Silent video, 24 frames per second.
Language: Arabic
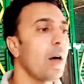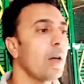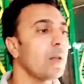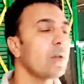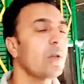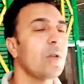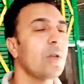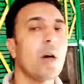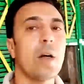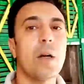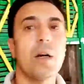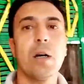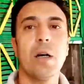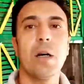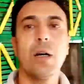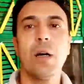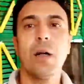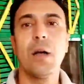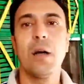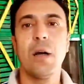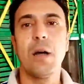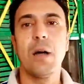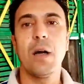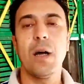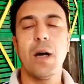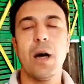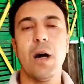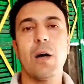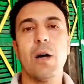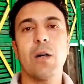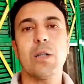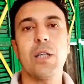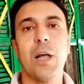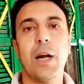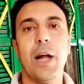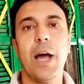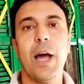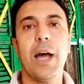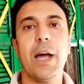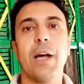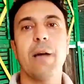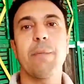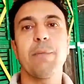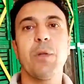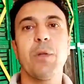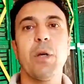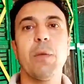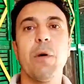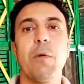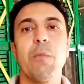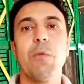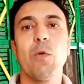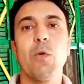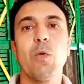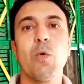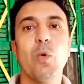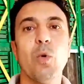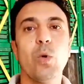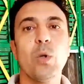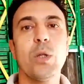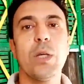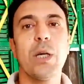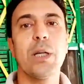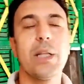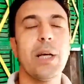اخطر اخطر حاجه بتبقى موجوده